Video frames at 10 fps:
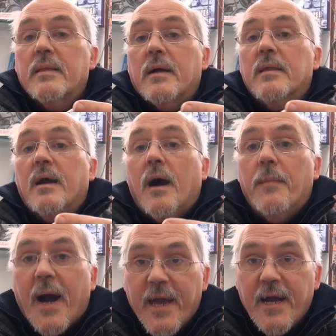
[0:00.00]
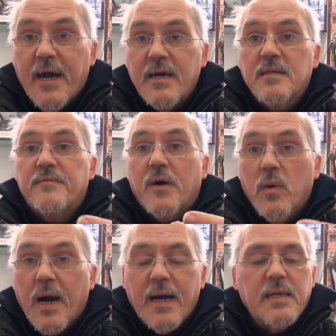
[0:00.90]
dann kam Hi 8,
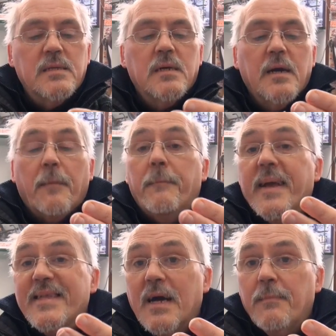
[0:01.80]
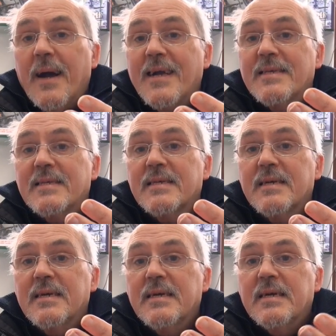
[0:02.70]
V8, Betamax,
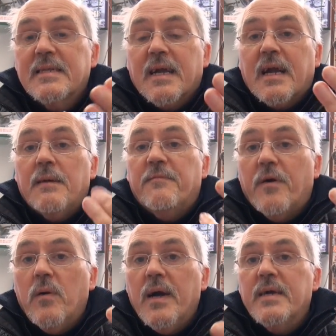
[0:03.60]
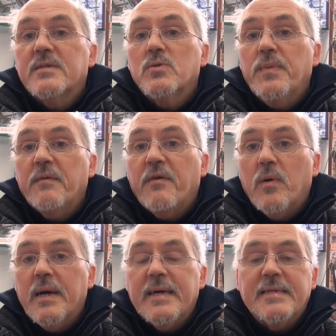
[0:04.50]
dann kam VHS, Super
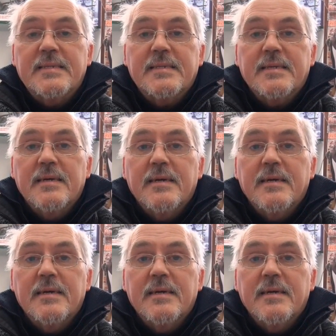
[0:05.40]
VHS.